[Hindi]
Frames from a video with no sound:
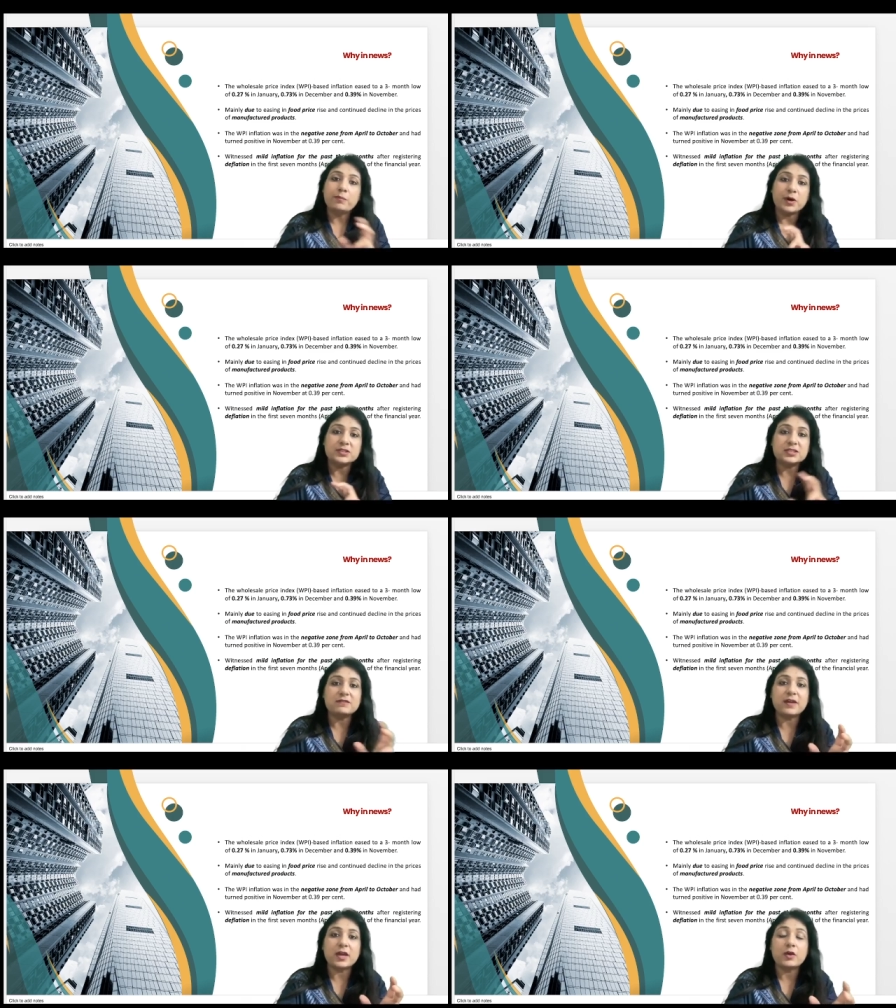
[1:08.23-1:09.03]

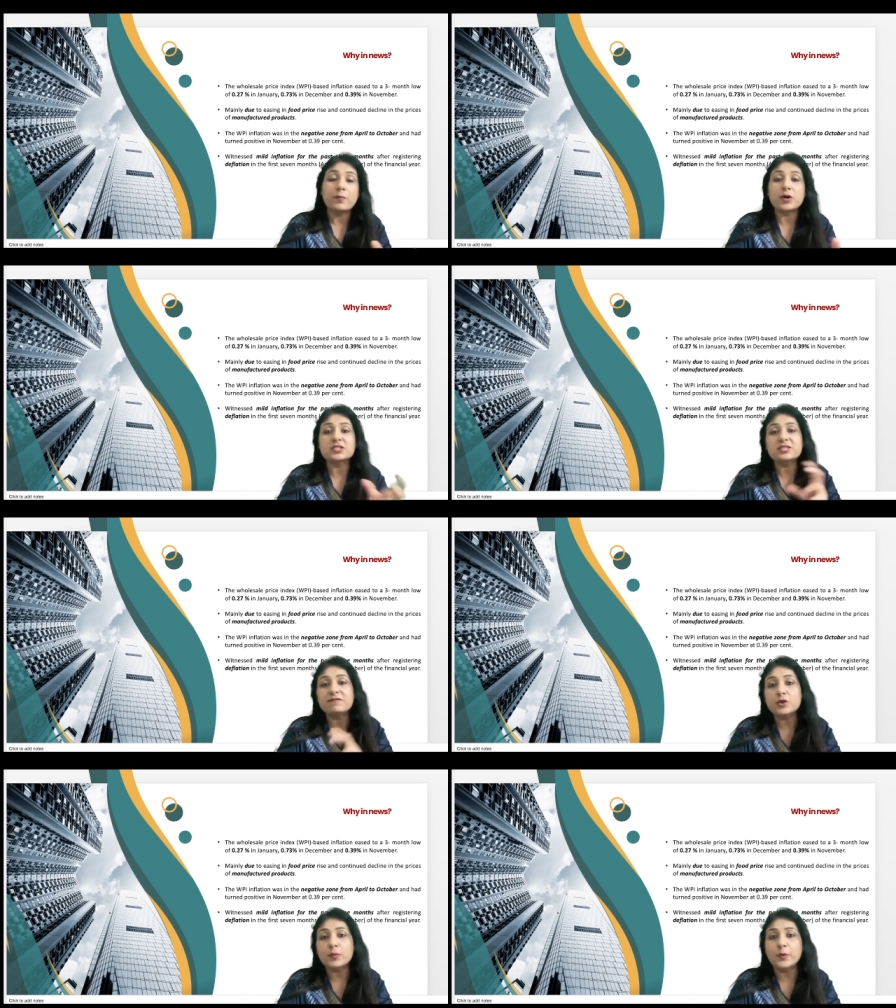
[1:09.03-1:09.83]
पॉजिटिव है
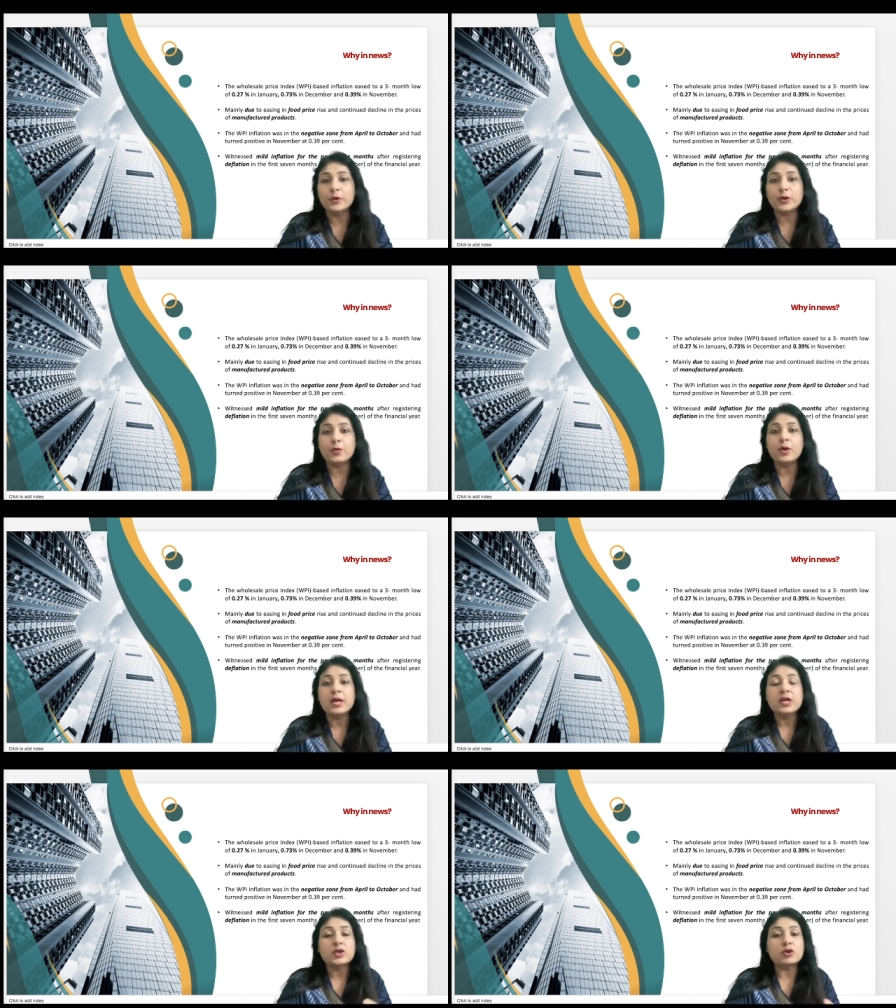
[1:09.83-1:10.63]
पॉजिटिव क्यों बोल रही हूँ
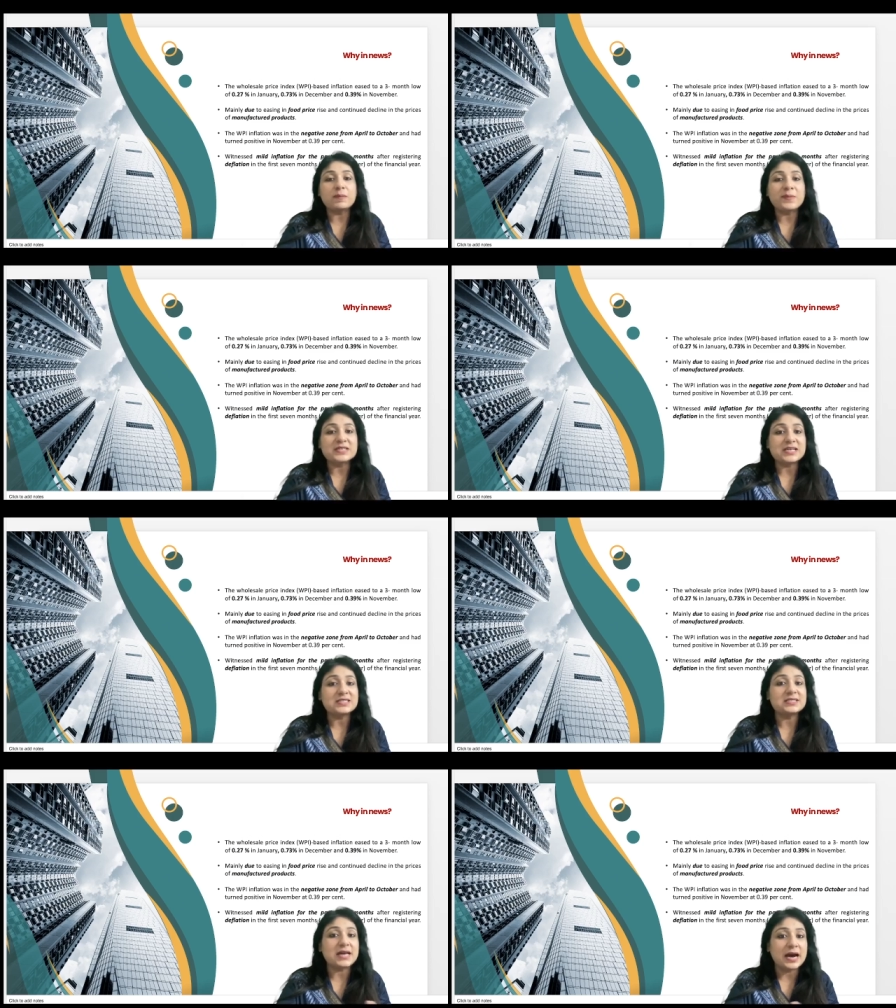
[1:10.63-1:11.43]
क्योंकि
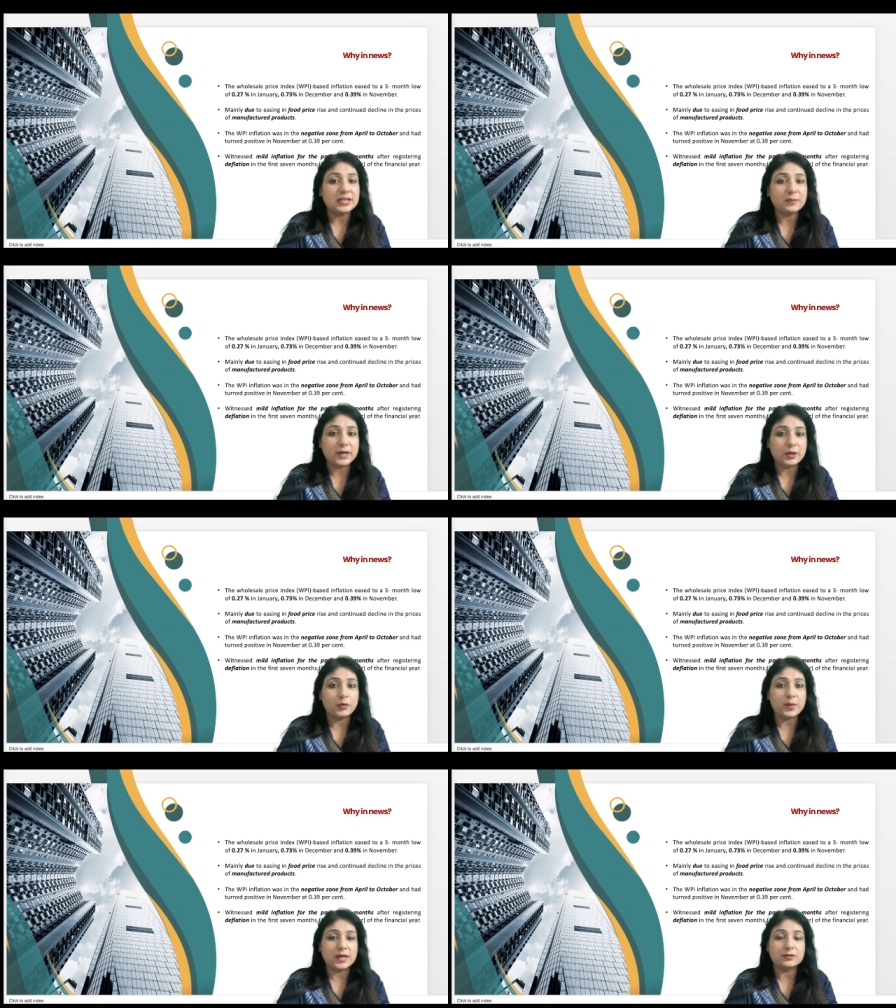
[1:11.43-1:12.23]
पिछले सात
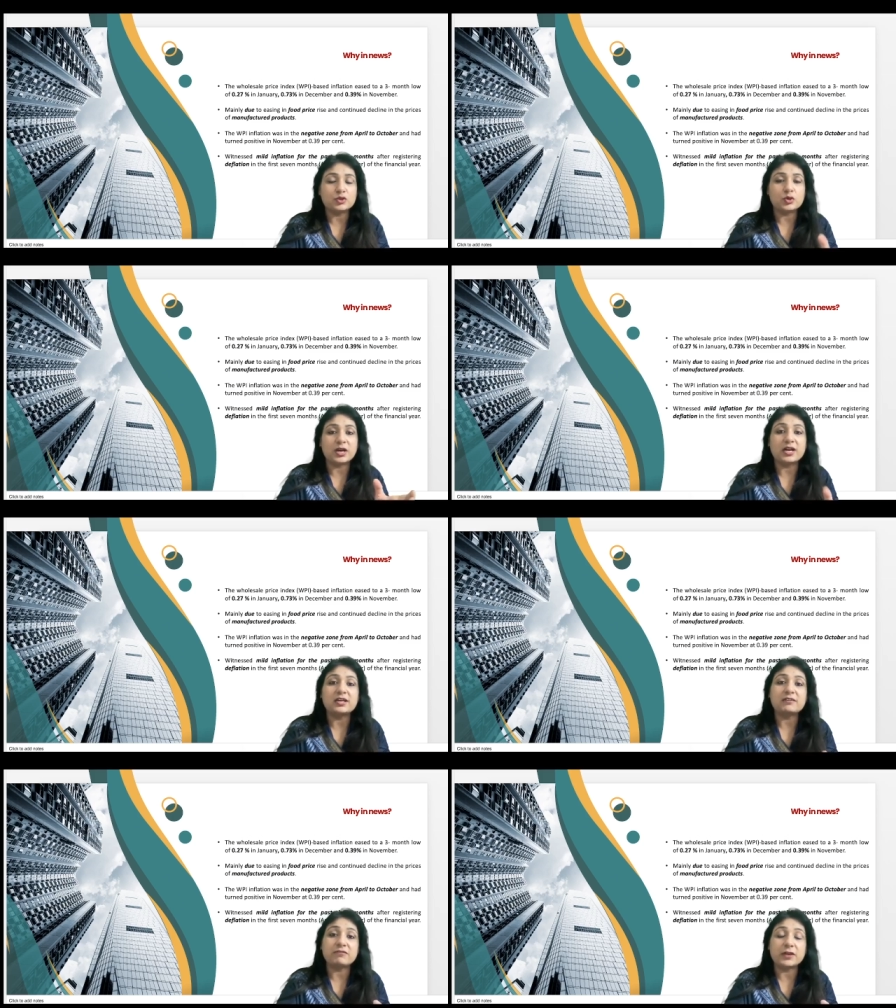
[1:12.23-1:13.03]
महीनों में जो
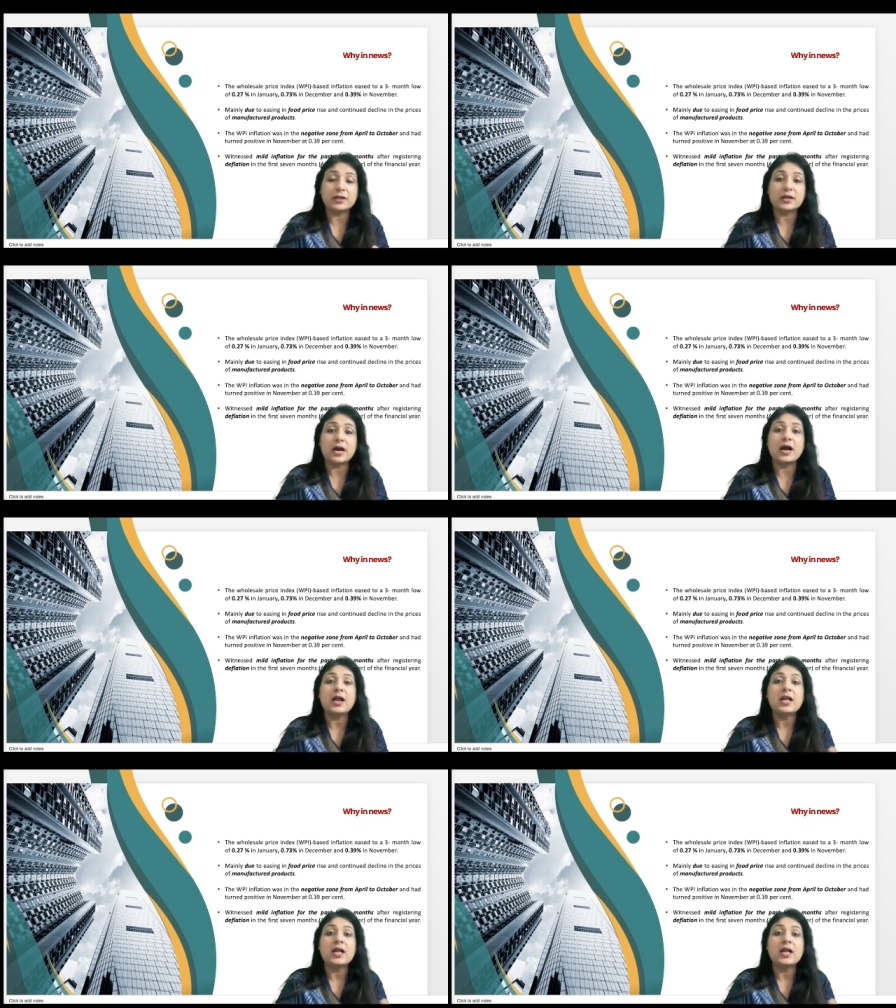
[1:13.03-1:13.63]
करंट अफेयर का